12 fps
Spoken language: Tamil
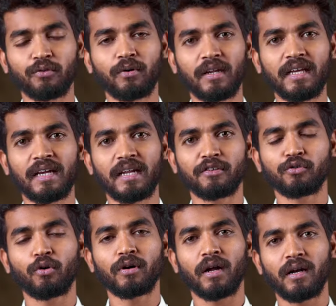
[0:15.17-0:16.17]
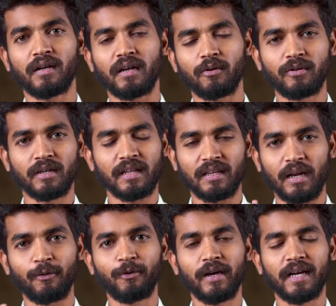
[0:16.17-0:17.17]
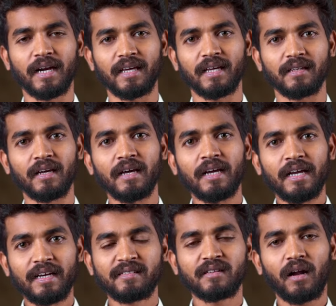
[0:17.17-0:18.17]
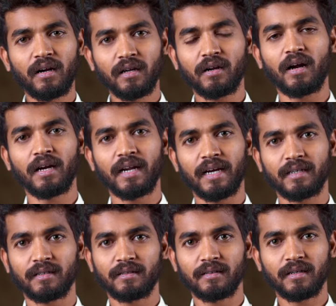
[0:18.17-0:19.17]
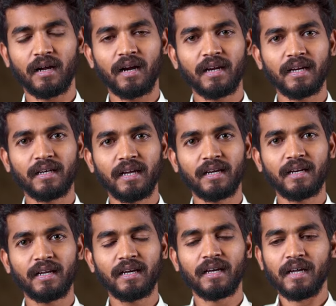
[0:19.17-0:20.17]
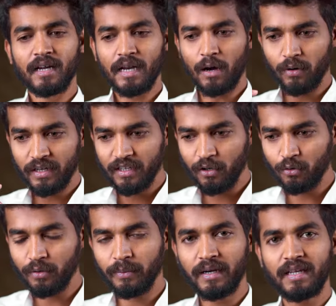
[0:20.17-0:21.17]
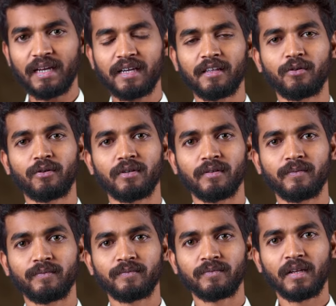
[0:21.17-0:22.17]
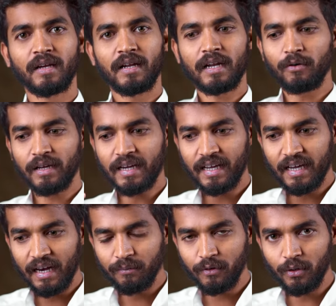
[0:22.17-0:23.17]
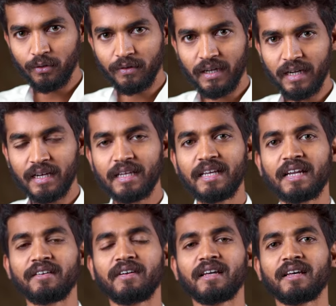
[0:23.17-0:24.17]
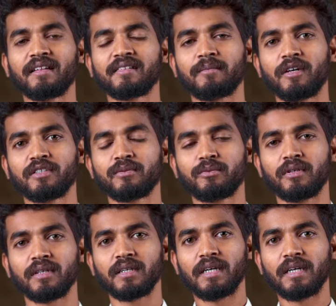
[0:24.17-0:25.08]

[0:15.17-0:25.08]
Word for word: சொல்கிறீங்கல்ல சோ கால்டு லவ்ன்றது லவ்வே கிடையாது இட்ஸ் கால்டு கான்ட்ராக்ட் கான்ட்ராக்ட்னா என்ன நான் உனக்கு இதை கொடுப்பேன் நீ எனக்கு இதை கொடு நான் உனக்கு கை அமுத்தி விடுவேன் நீ எனக்கு வேணுங்கிறத சம்பாரிச்சு போடு